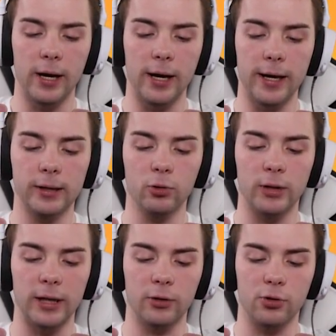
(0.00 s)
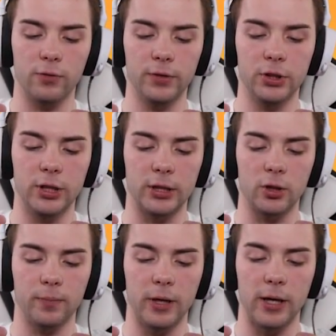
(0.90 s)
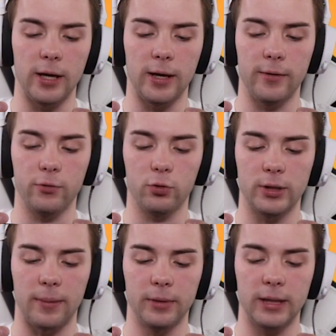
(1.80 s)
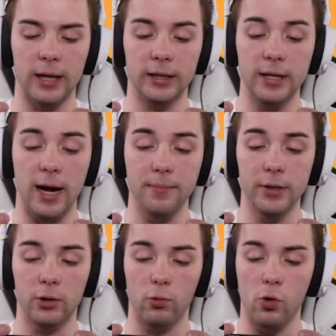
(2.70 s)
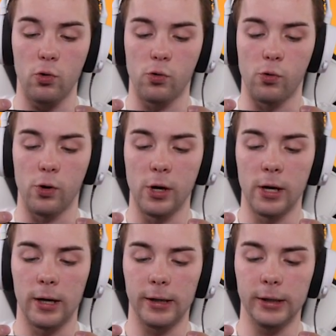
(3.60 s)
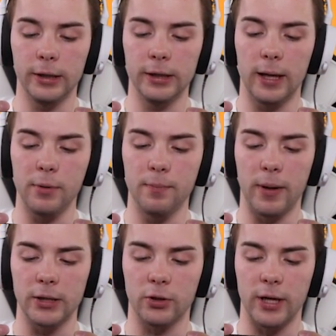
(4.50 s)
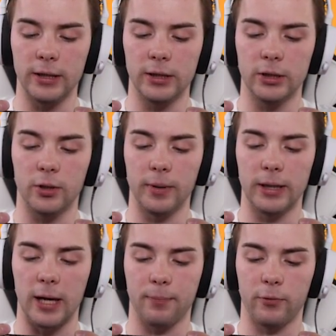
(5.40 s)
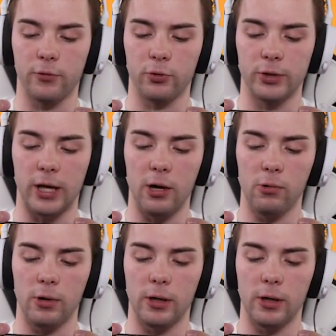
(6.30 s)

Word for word: E, tutaj oczywiście sobie wrzucamy tak dynamit. Uuu, i ja bym bardzo chętnie sobie tak powrzucał.